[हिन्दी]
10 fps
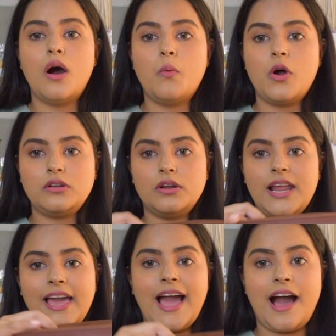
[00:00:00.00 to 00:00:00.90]
वॉट ऑल
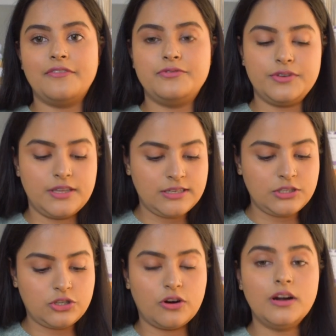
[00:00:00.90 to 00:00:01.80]
आई हैव इन
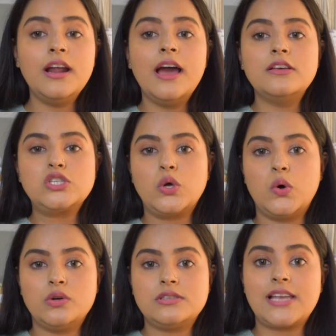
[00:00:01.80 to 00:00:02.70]
ह्योर
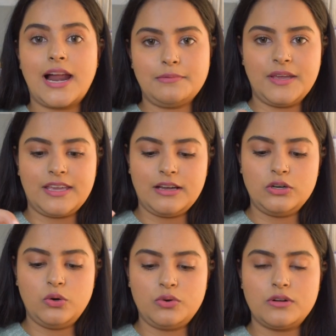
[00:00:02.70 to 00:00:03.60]
सो स्टार्ट मेकिंग अ
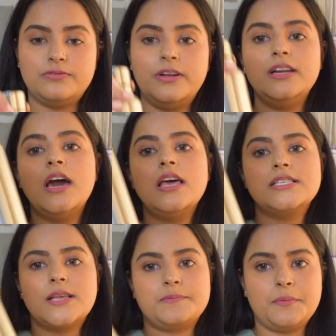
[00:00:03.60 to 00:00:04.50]
नोट ऑफ इट
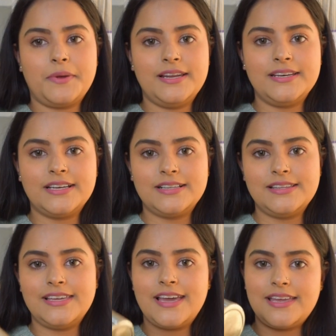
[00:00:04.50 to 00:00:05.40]
सबसे पहले
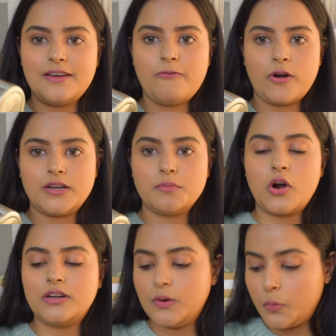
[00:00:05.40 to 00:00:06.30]
निकलती है ये वाटर
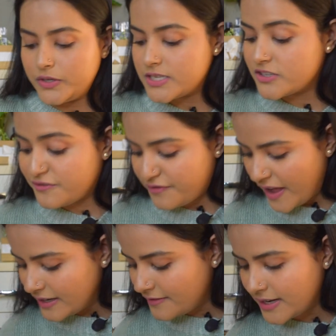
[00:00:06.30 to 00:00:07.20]
बॉटल विच इज़
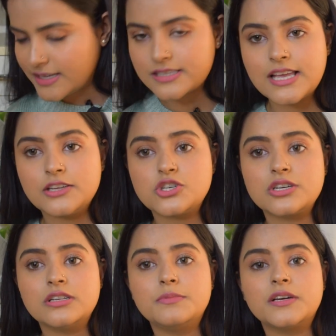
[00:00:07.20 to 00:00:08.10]
वेरी वेरी
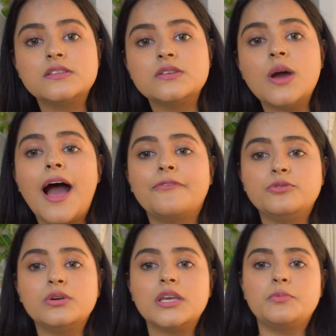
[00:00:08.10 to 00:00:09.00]
एसेंशियल बिकॉज यू हैव
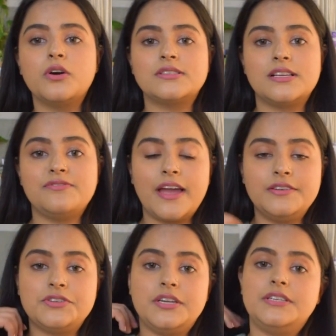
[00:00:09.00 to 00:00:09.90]
टू कीप योर सेल्फ
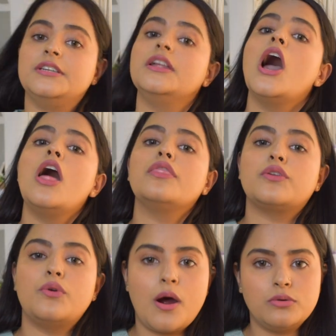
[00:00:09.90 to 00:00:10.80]
हाइड्रेटेड
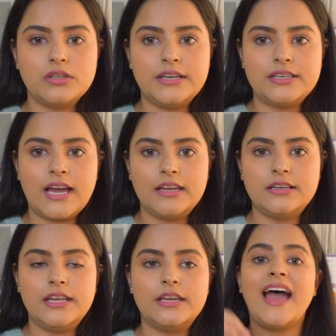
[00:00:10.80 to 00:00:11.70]
थ्रू आउट द इंटायर
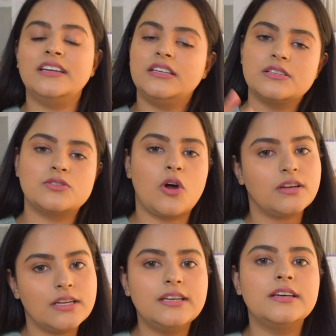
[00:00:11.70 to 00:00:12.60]
डे एंड इट डज
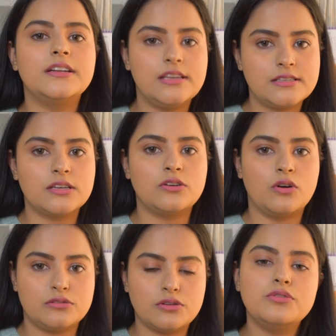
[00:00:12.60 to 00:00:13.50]
नॉट नीड अ रीजन
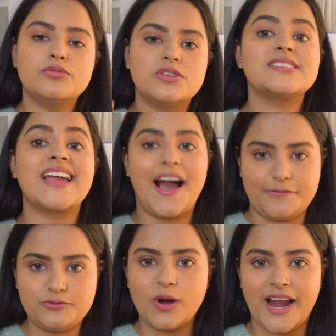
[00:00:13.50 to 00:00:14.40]
ऑल्सो यू जस्ट हैव
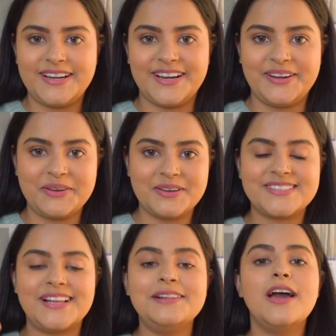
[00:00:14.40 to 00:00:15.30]
टू हाइड्रेट योर
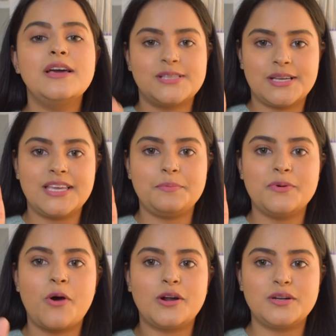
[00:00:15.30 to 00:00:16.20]
सेल्फ सो कीप अ
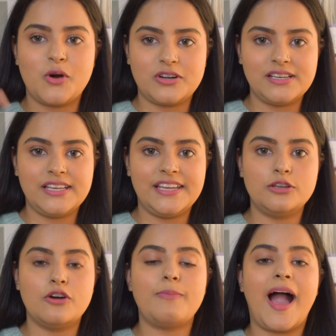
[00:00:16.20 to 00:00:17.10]
वाटर बॉटल इन
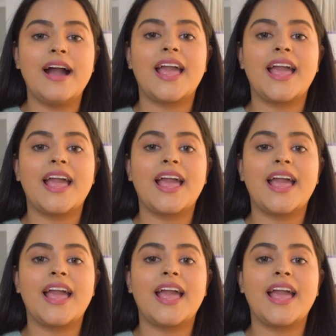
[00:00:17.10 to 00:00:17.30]
योर बैग